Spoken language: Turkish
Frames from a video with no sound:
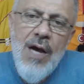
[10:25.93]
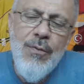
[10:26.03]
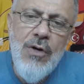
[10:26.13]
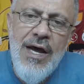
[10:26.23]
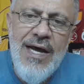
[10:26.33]

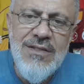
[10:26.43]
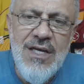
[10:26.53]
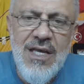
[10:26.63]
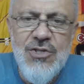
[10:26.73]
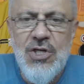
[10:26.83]
Bunu
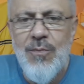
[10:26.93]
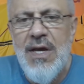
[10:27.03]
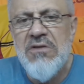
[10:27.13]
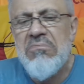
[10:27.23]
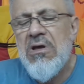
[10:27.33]
hayata
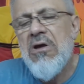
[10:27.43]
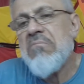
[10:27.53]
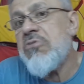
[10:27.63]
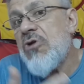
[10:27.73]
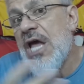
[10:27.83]
geçirmek,
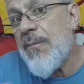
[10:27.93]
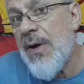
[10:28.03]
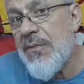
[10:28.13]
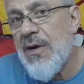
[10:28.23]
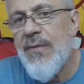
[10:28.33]
bunu
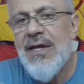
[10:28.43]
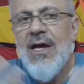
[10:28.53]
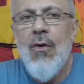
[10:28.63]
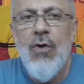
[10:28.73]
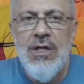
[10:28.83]
yapabilmek
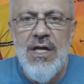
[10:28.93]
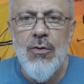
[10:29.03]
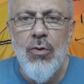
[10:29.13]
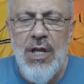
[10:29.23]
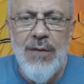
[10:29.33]
o
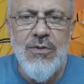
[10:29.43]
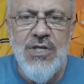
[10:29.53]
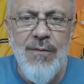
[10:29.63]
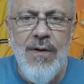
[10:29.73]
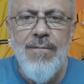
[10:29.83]
kadar kolay bir
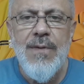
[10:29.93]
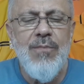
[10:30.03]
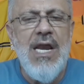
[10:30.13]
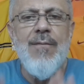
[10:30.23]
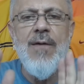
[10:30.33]
şey mi?
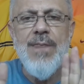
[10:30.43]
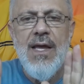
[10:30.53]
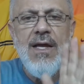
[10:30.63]
Bilemem.